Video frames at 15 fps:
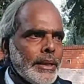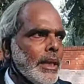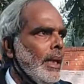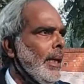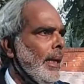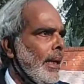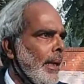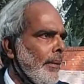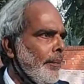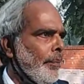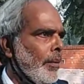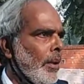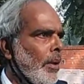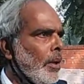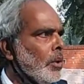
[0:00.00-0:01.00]
चले गए
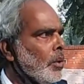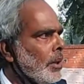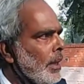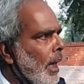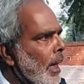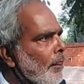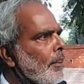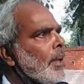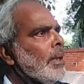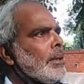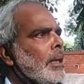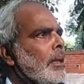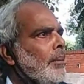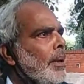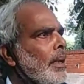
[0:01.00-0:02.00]
तो यहाँ पर
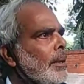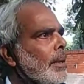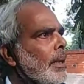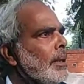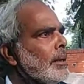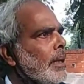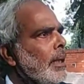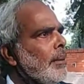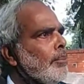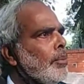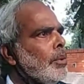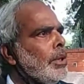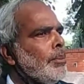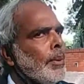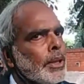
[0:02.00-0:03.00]
असल में देश के
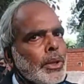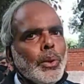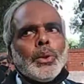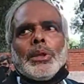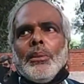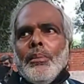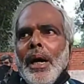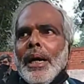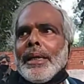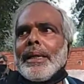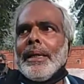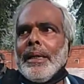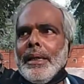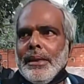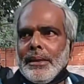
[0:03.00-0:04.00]
पूंजीपतियों से मांग
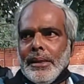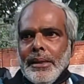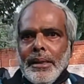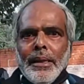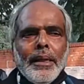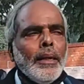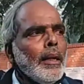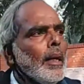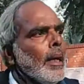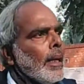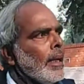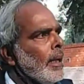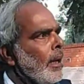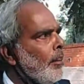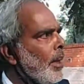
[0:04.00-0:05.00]
की गई थी
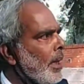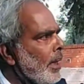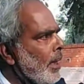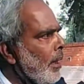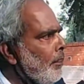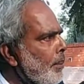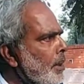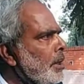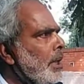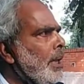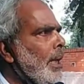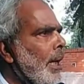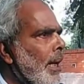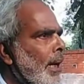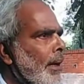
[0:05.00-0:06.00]
कि हमारे यहाँ
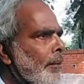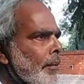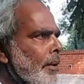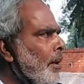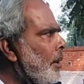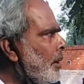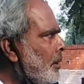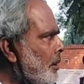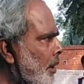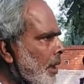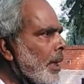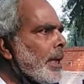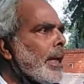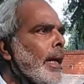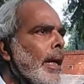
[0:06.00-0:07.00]
बिजली है
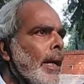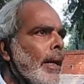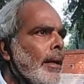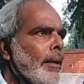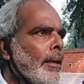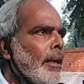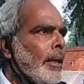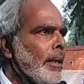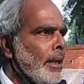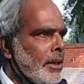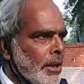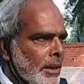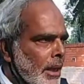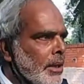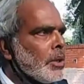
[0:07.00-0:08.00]
सड़क है ये
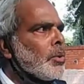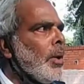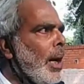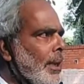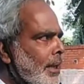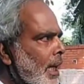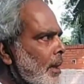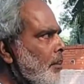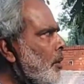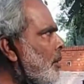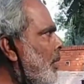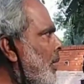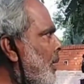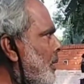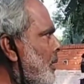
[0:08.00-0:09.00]
जितना जिसको आधारभूत
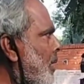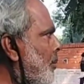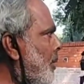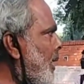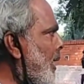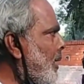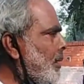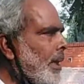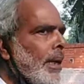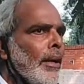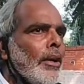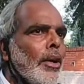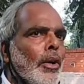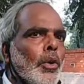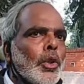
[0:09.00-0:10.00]
संरचना बनाया जाए
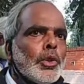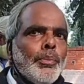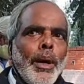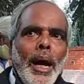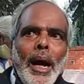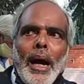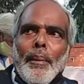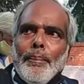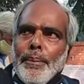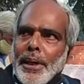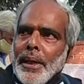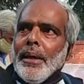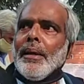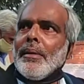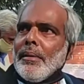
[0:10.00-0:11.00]
उसमें आप भी